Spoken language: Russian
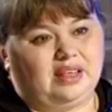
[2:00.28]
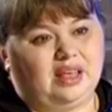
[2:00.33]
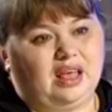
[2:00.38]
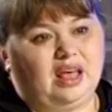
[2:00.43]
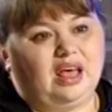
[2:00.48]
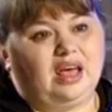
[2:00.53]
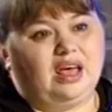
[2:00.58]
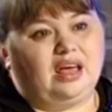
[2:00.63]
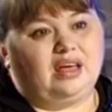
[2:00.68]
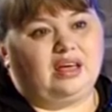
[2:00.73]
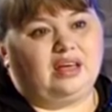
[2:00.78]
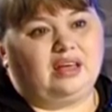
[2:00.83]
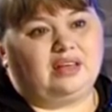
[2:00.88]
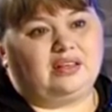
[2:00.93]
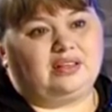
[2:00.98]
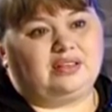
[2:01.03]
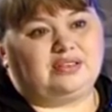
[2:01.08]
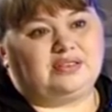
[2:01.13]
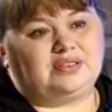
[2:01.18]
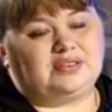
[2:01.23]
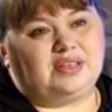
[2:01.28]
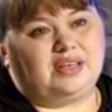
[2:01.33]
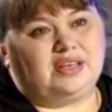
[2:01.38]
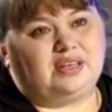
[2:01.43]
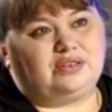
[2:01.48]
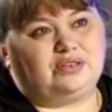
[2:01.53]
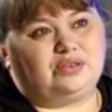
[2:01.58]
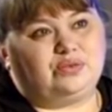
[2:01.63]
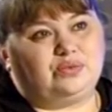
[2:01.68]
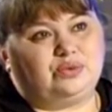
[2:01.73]
ну что?
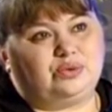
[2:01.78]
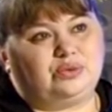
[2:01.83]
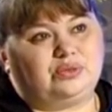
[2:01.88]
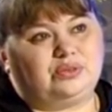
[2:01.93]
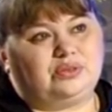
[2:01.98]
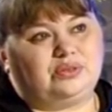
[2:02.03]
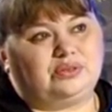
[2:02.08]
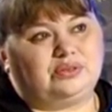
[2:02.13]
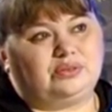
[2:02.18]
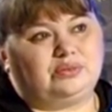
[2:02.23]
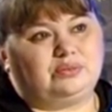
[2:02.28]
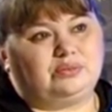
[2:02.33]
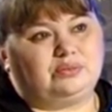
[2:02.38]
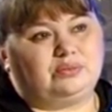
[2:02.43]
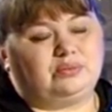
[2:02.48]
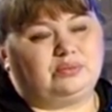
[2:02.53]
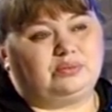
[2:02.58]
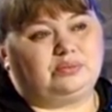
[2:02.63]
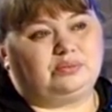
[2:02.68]
Знаете, вот э,